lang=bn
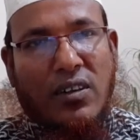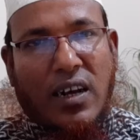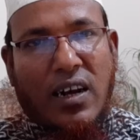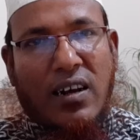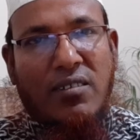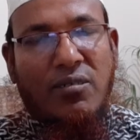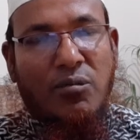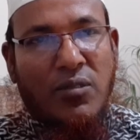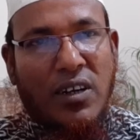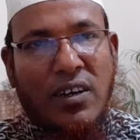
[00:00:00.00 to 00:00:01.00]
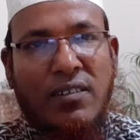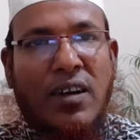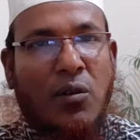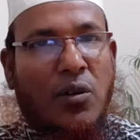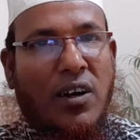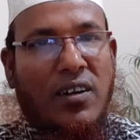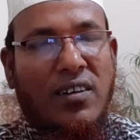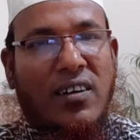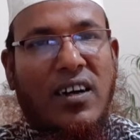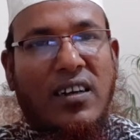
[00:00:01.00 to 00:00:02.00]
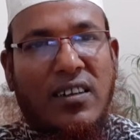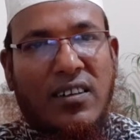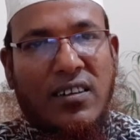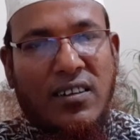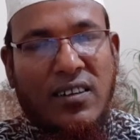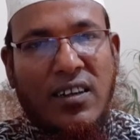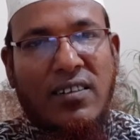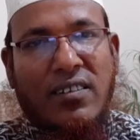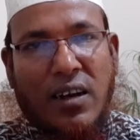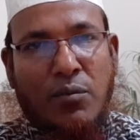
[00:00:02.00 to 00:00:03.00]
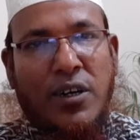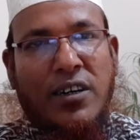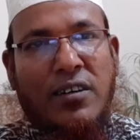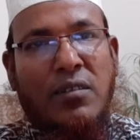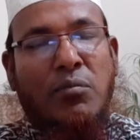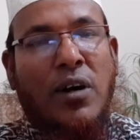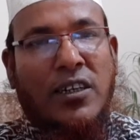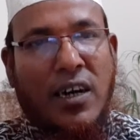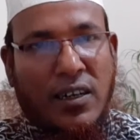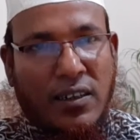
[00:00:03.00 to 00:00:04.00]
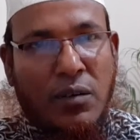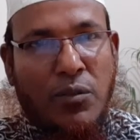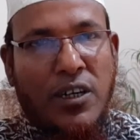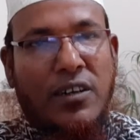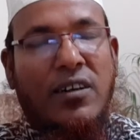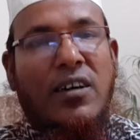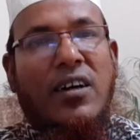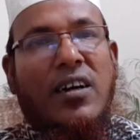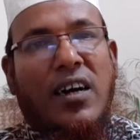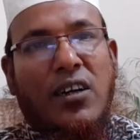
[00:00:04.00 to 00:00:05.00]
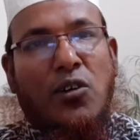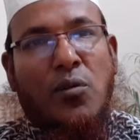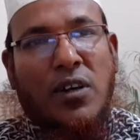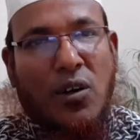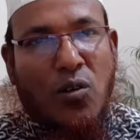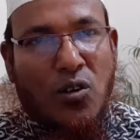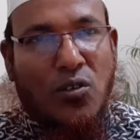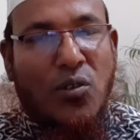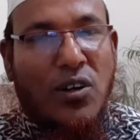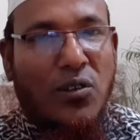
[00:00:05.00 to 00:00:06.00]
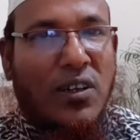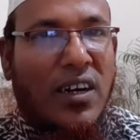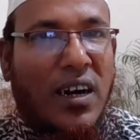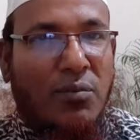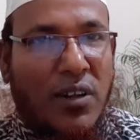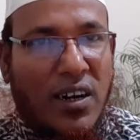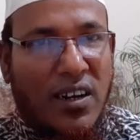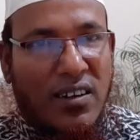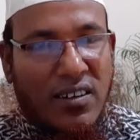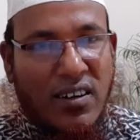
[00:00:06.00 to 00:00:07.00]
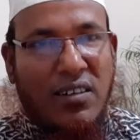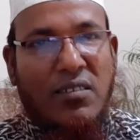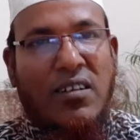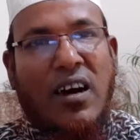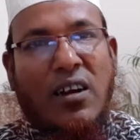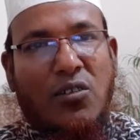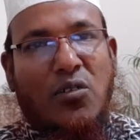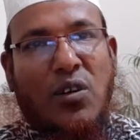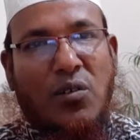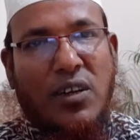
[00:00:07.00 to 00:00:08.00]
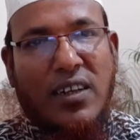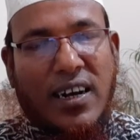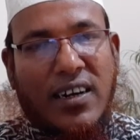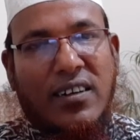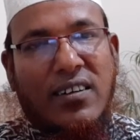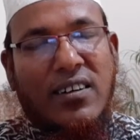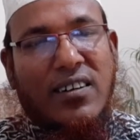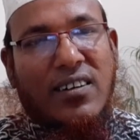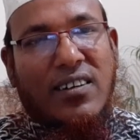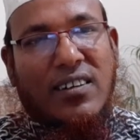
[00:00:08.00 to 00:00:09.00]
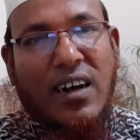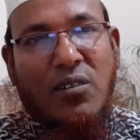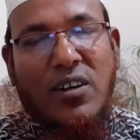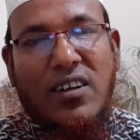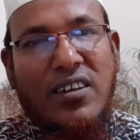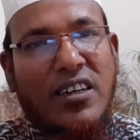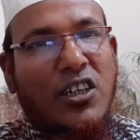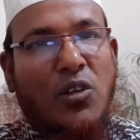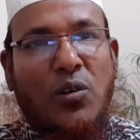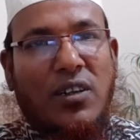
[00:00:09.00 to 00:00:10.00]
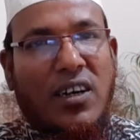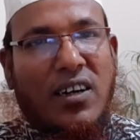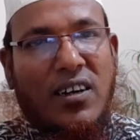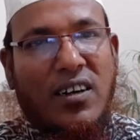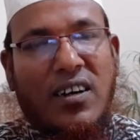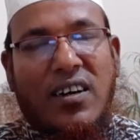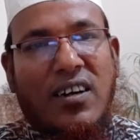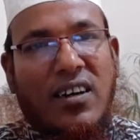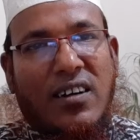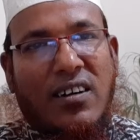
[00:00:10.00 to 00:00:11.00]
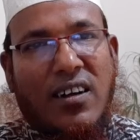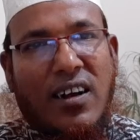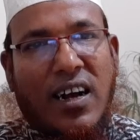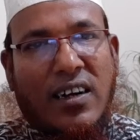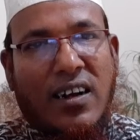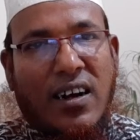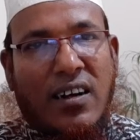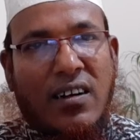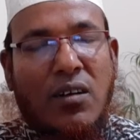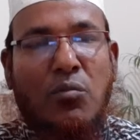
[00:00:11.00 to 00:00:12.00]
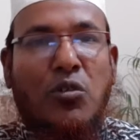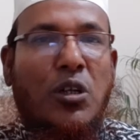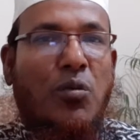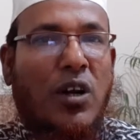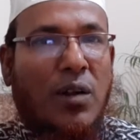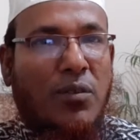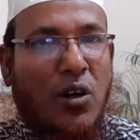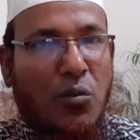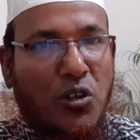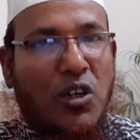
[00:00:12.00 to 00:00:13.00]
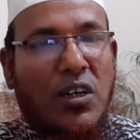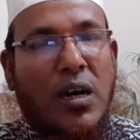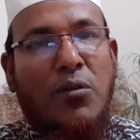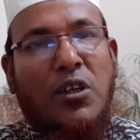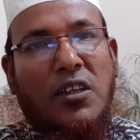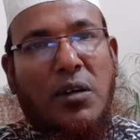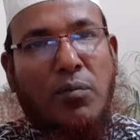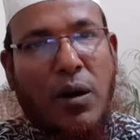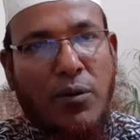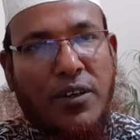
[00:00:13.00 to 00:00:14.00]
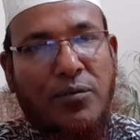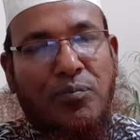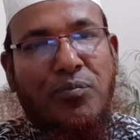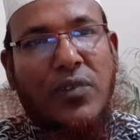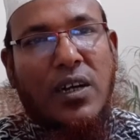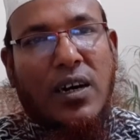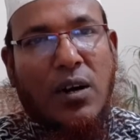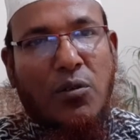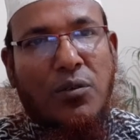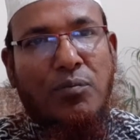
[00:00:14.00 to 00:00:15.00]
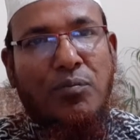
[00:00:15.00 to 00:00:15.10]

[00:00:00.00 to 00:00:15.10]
তারা ইচ্ছা করলে এই তিন চার মিনিট বা সাড়ে তিন মিনিট এই সময়টা খরচ করে যদি আপনারা এই আলোচনাগুলো দেখেন তাহলে নিঃসন্দেহে এর একটা প্রতিফল আপনারা অবশ্যই কেমতের দিন পাবেন কারণ